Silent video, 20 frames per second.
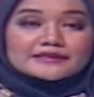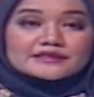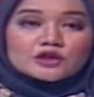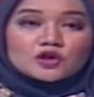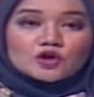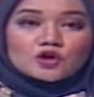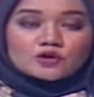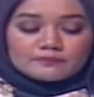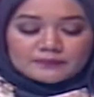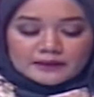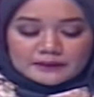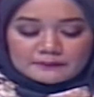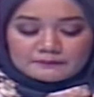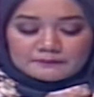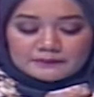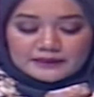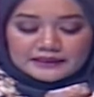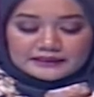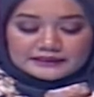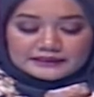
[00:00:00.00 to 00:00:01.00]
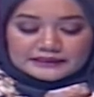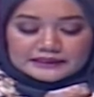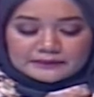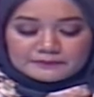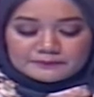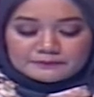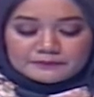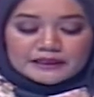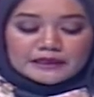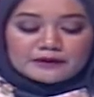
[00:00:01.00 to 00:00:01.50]
calon Mimi
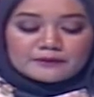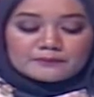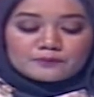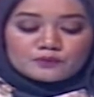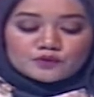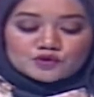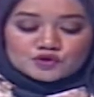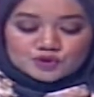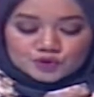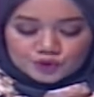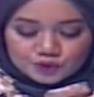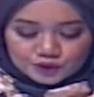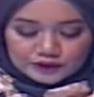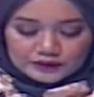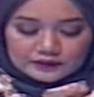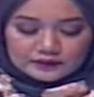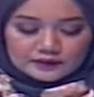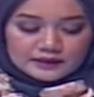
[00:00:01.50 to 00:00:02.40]
Tipting Pucunghul.